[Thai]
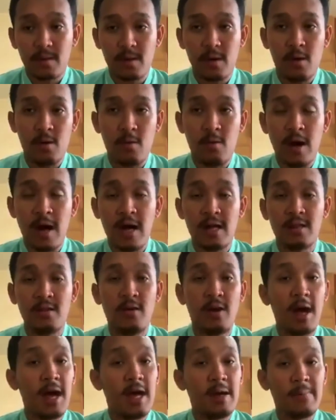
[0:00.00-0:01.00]
เขาว่าต้
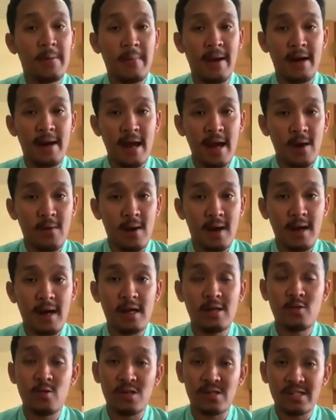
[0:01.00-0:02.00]
องให้ประมาณ5วัน
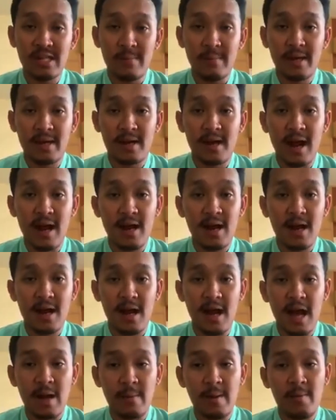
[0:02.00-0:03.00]
แล้วตรวจซ้ำอีกครั้ง
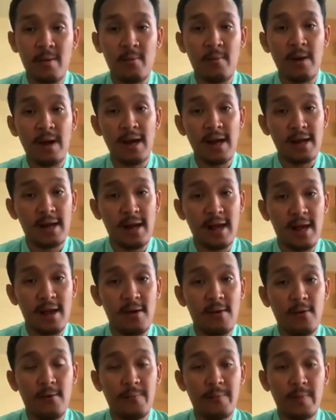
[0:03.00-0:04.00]
หากไม่พบไวรัสแล้ว